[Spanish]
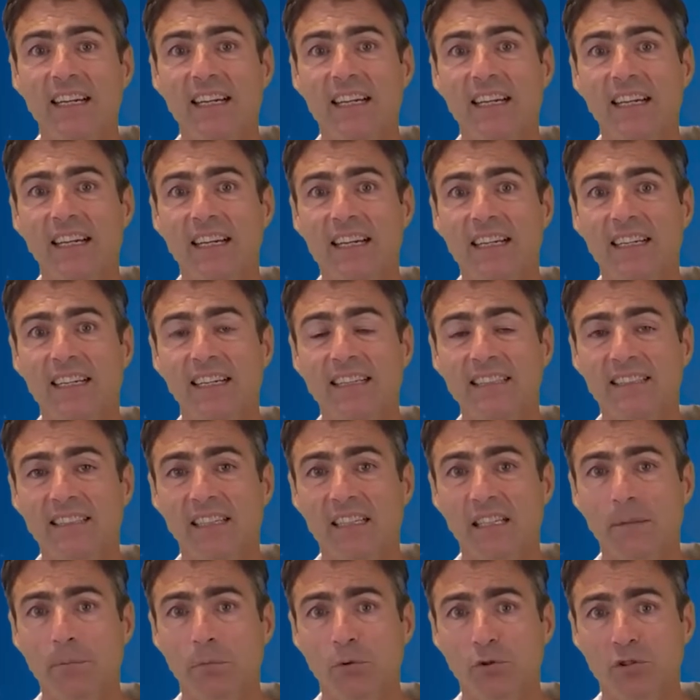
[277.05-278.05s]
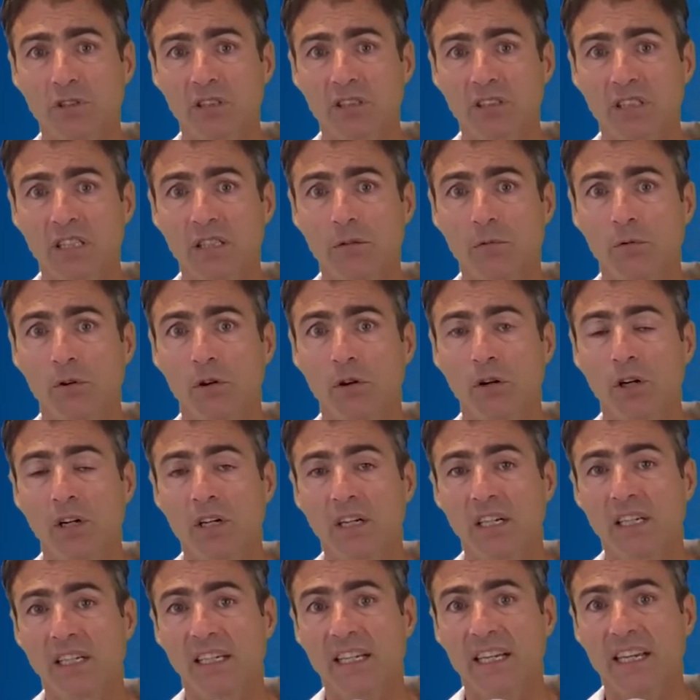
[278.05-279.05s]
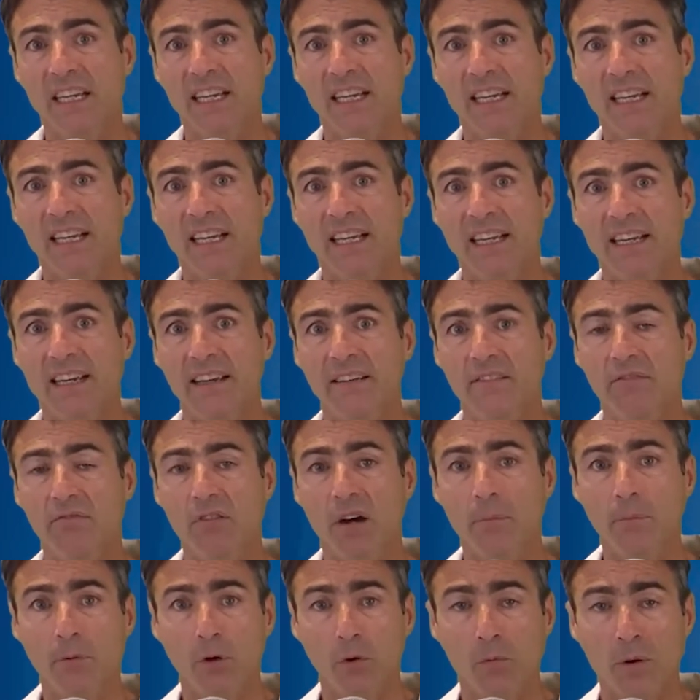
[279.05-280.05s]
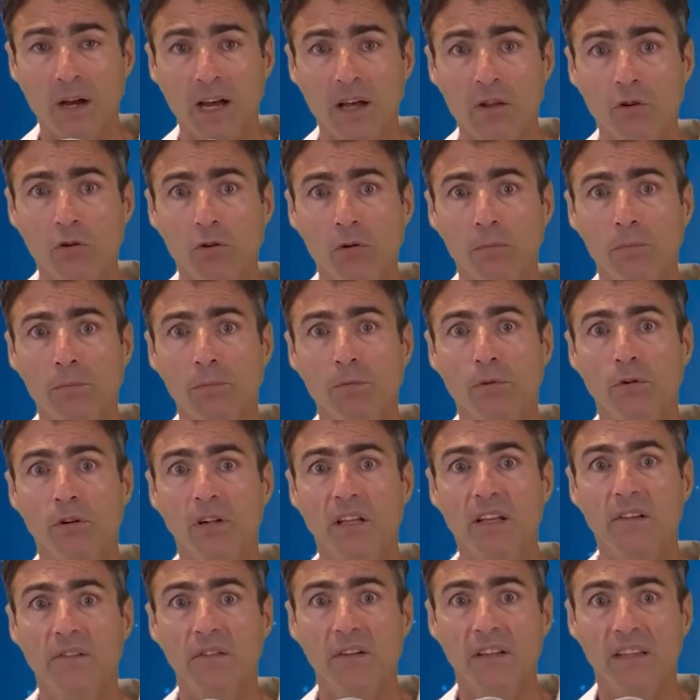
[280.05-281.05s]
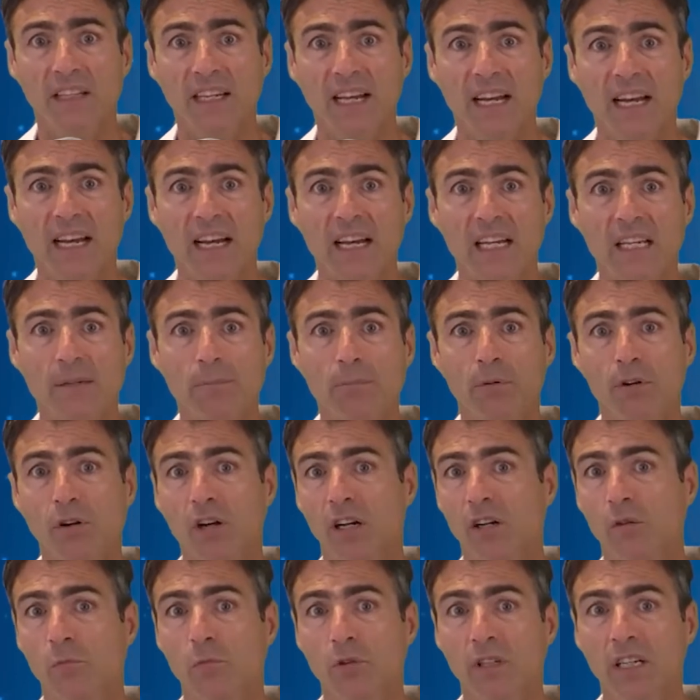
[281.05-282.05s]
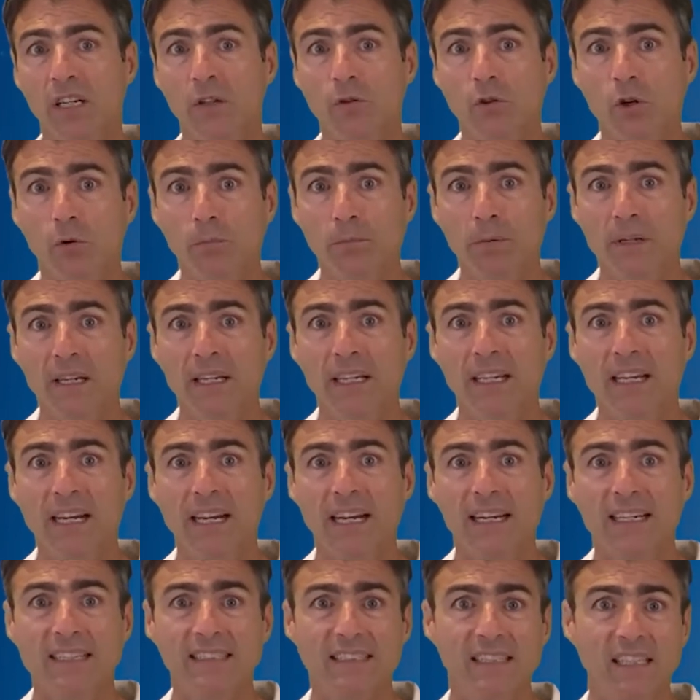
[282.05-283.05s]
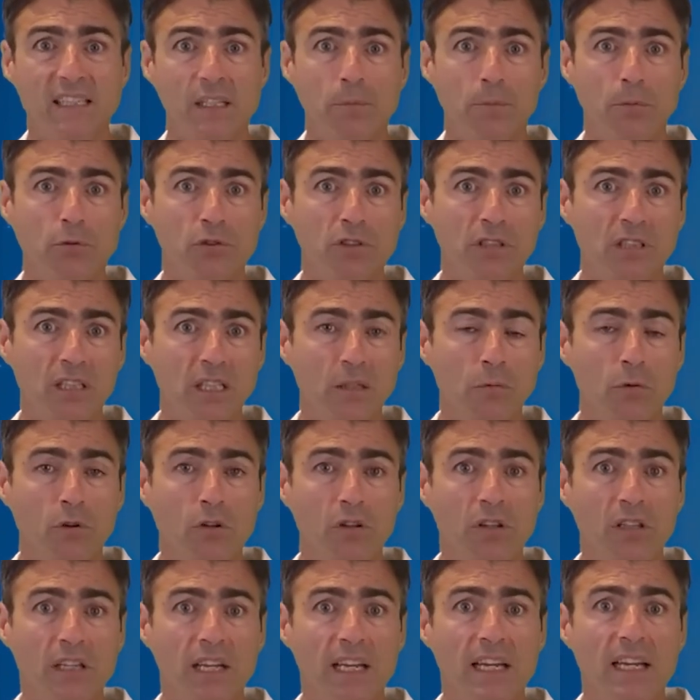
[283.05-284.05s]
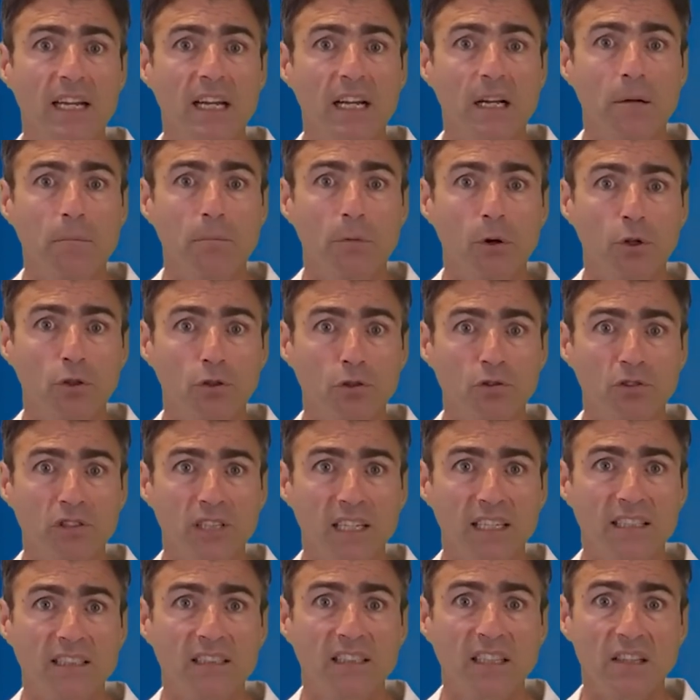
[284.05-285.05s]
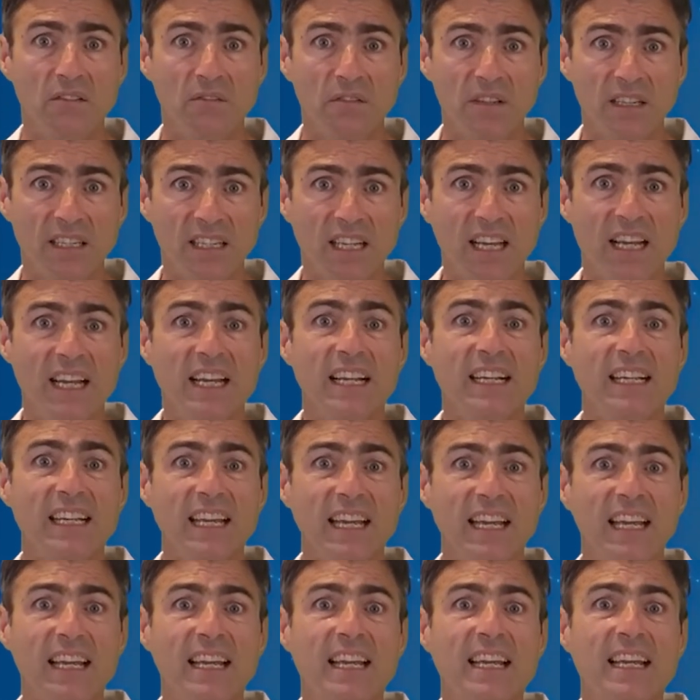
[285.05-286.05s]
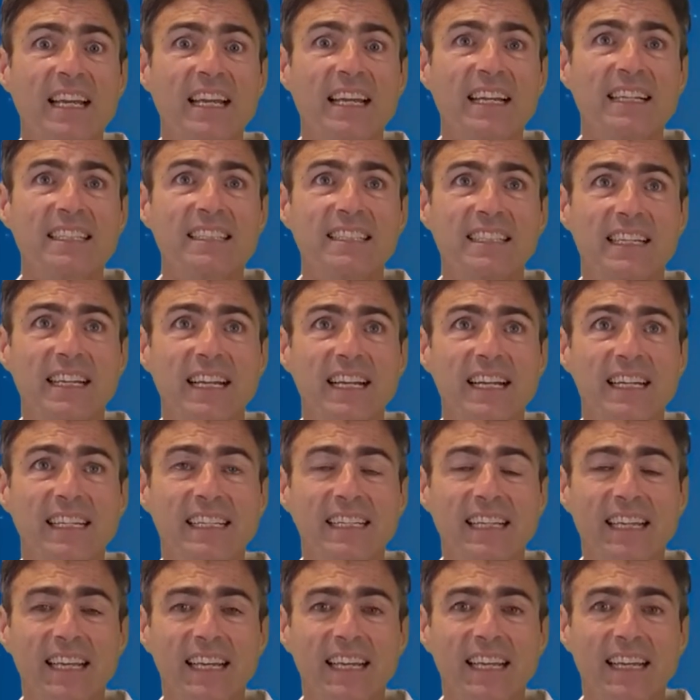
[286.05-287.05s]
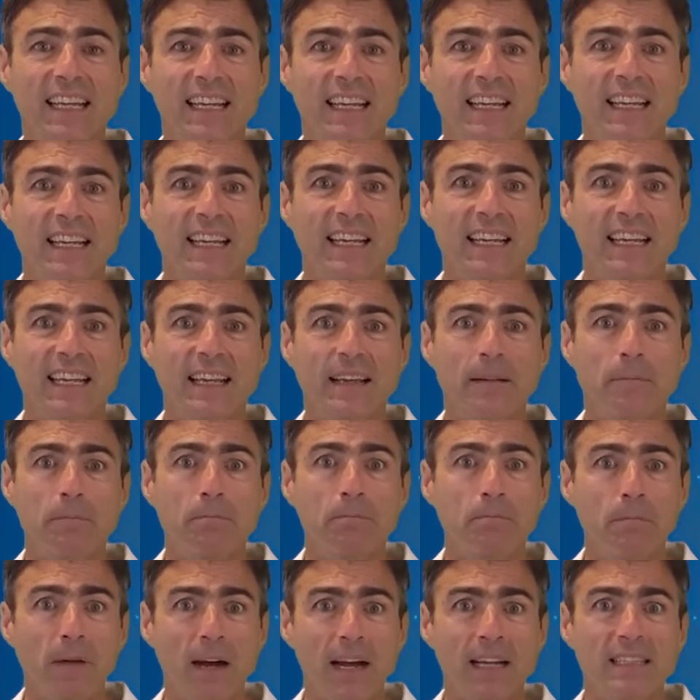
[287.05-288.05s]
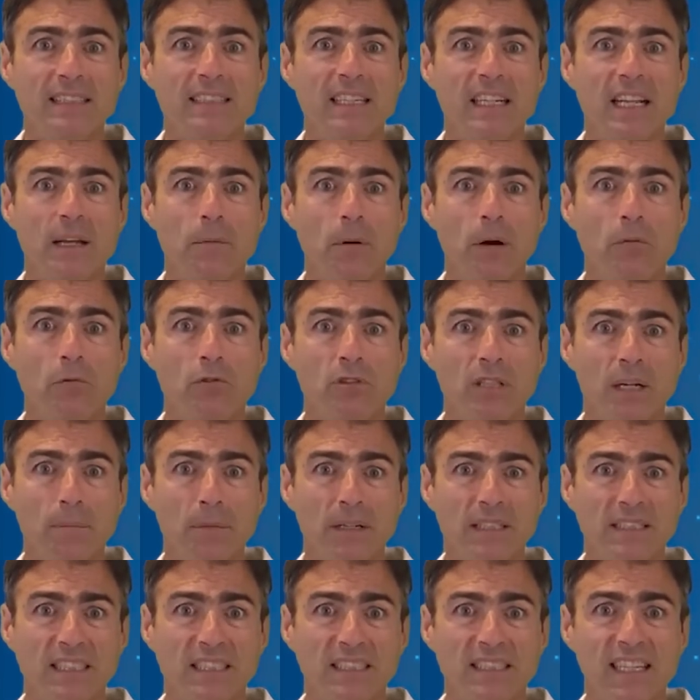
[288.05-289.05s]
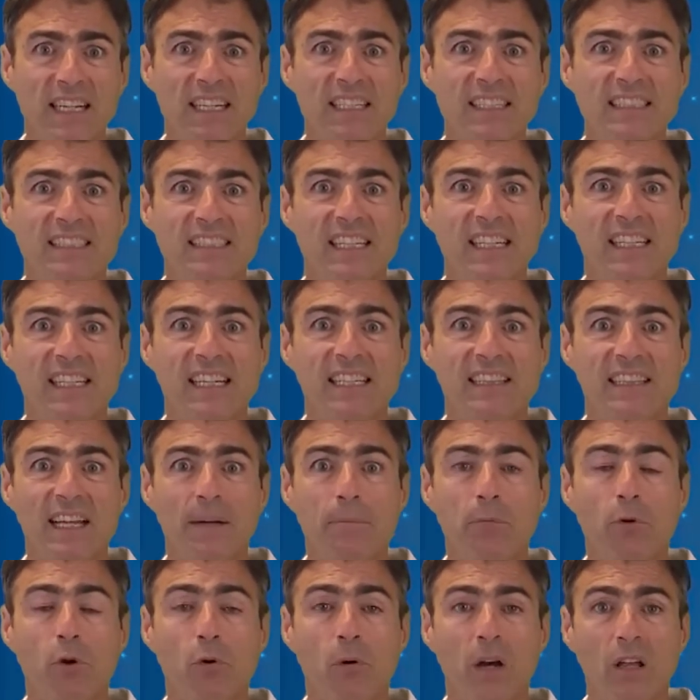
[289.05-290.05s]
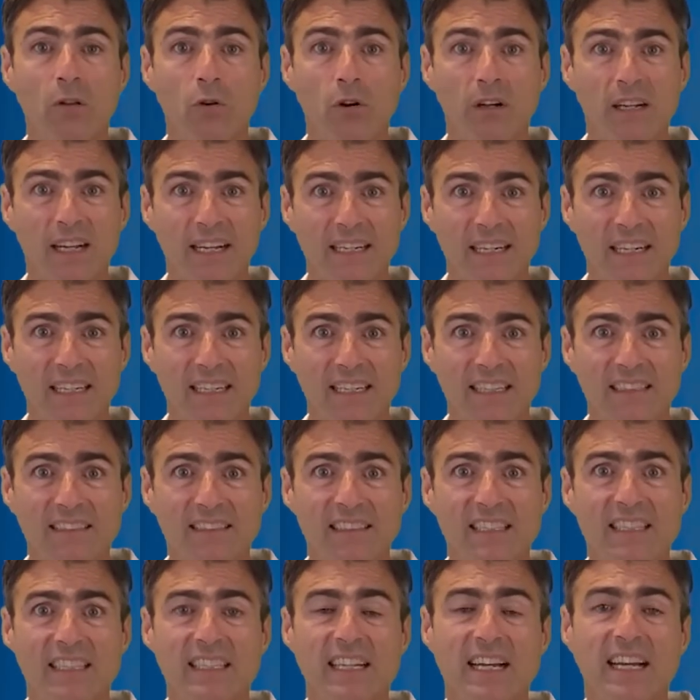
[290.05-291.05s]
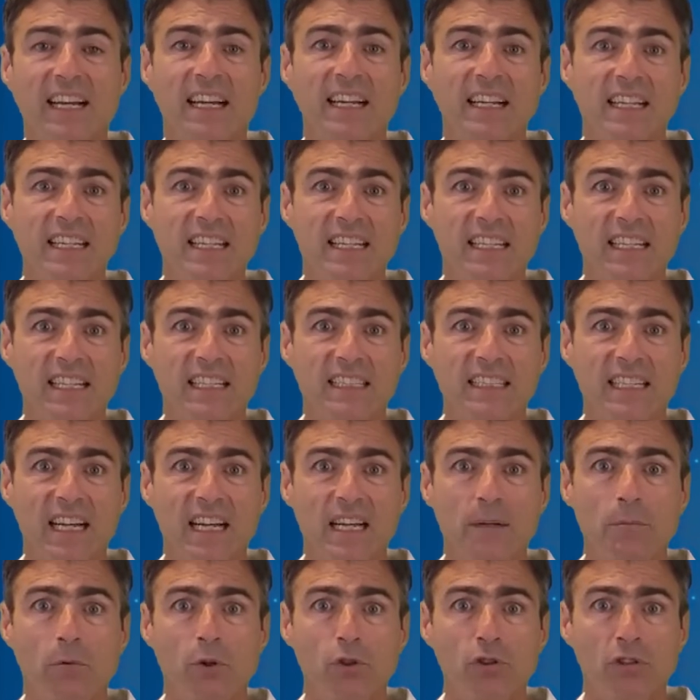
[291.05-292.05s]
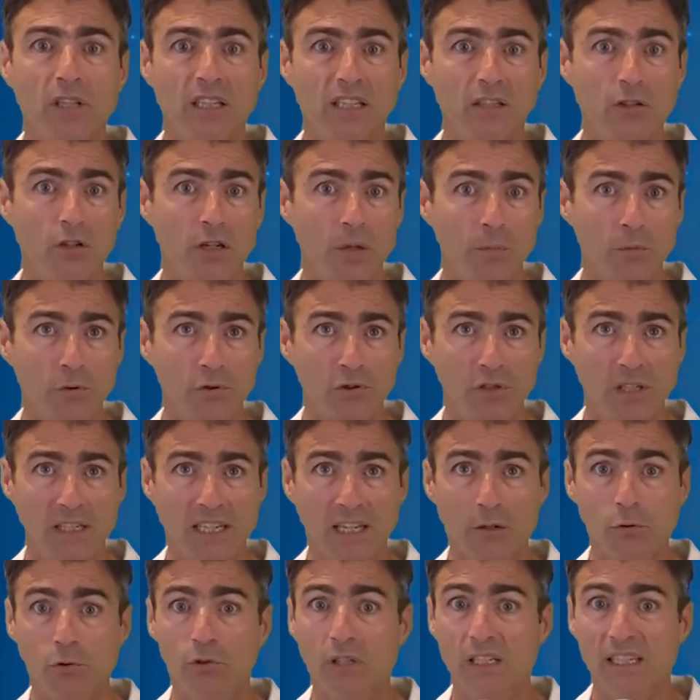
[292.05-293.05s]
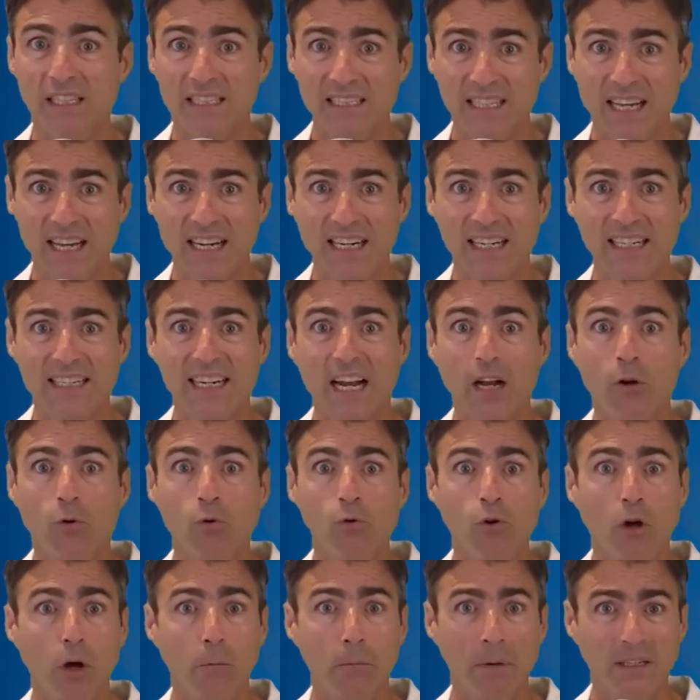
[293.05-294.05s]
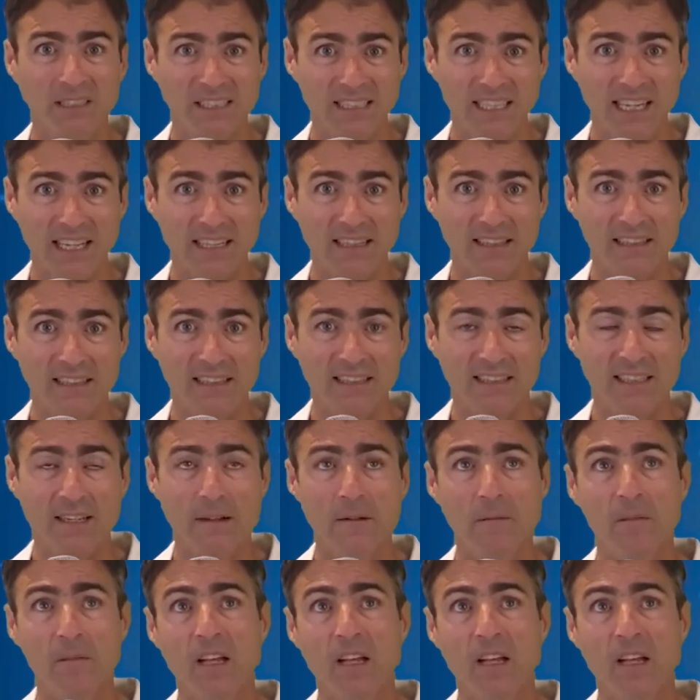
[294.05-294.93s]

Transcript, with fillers: que es el dispositivo que eh, fue aprobado por FDA y por la Comunidad Europea, es el dispositivo de Boston Scientific, que es el que eh, más les vamos a presentar, que es el que está aprobado acá en Argentina y que ya hemos tenido la posibilidad de utilizar en algunos pacientes.